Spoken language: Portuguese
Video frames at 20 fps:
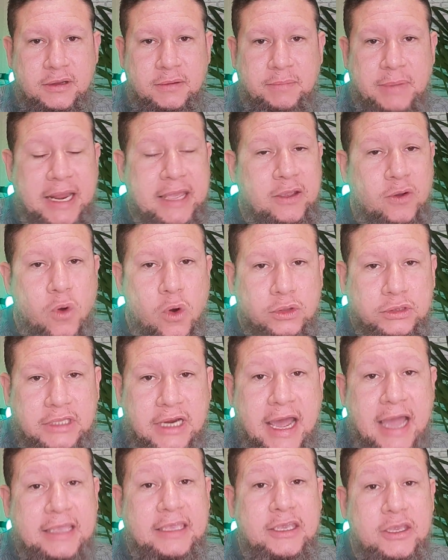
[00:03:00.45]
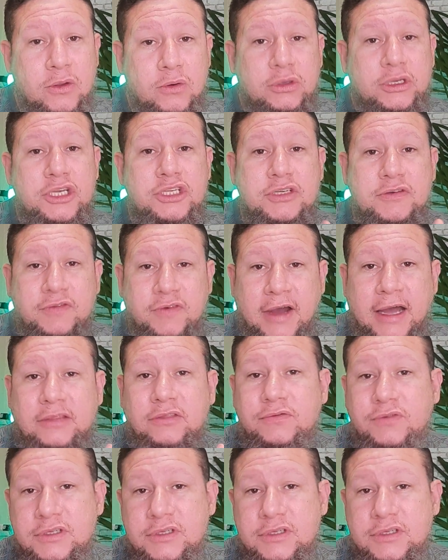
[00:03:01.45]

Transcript: para encontrar aquilo que de fato